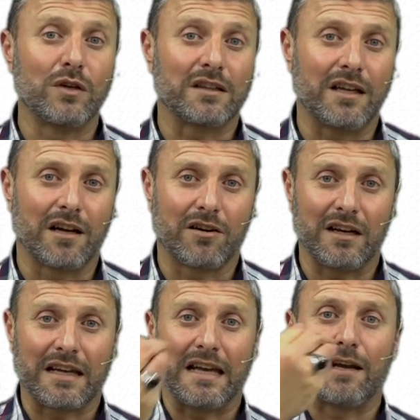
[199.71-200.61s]
يتلقى
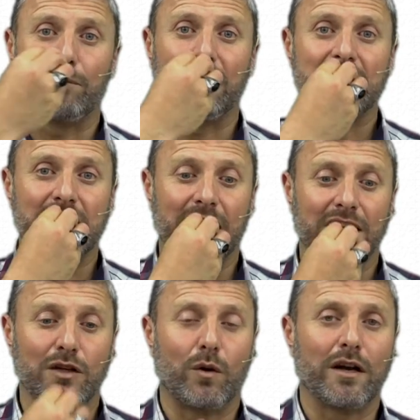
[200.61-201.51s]
الكلام
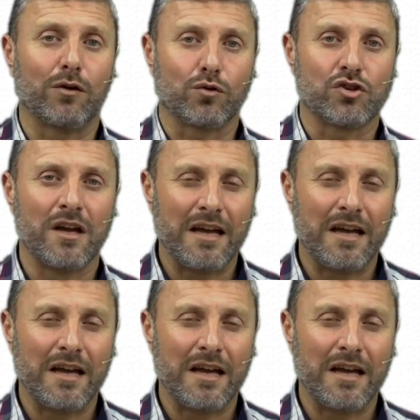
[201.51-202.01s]
بلسانه ويخرج